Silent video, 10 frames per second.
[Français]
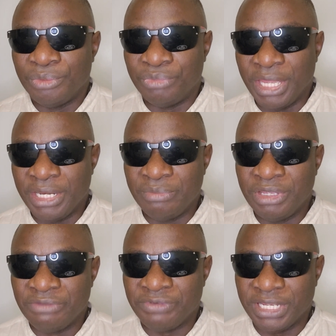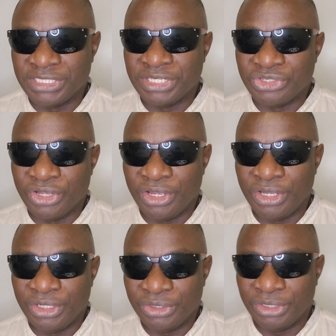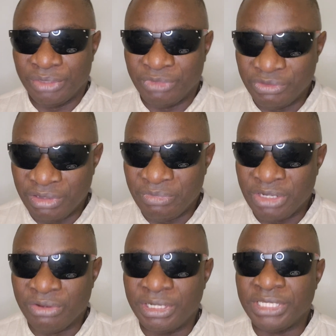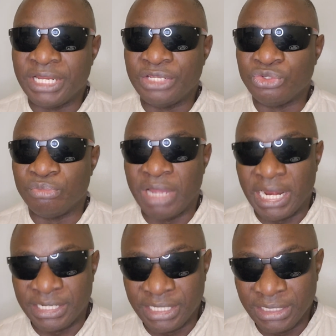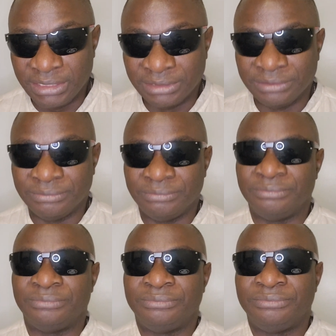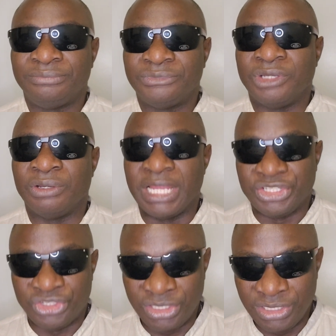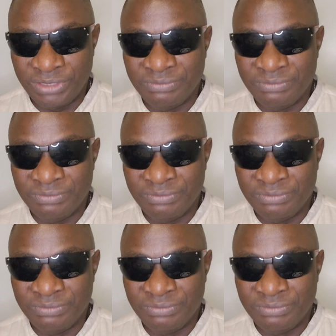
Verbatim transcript: Bien-aimés frères et sœurs, Emmanuel Macron est allé se balader en Asie.